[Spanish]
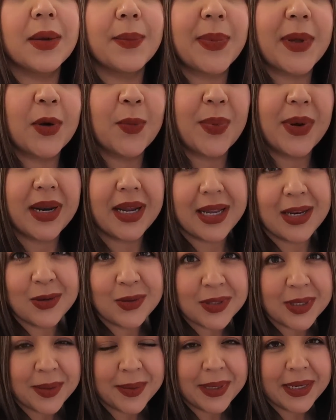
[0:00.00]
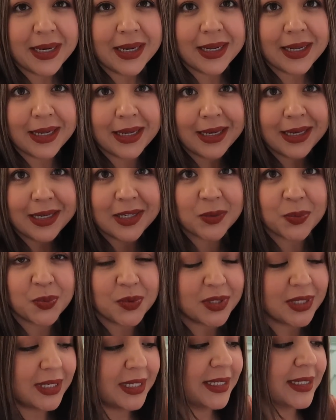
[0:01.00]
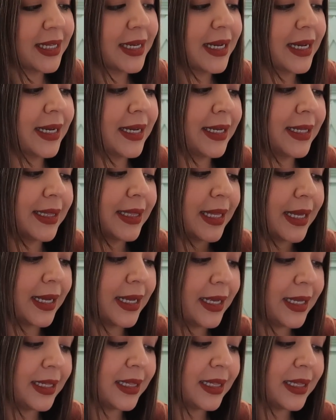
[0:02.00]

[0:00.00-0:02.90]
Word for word: Pero para que no se vean ahí, las puse en esta cajita.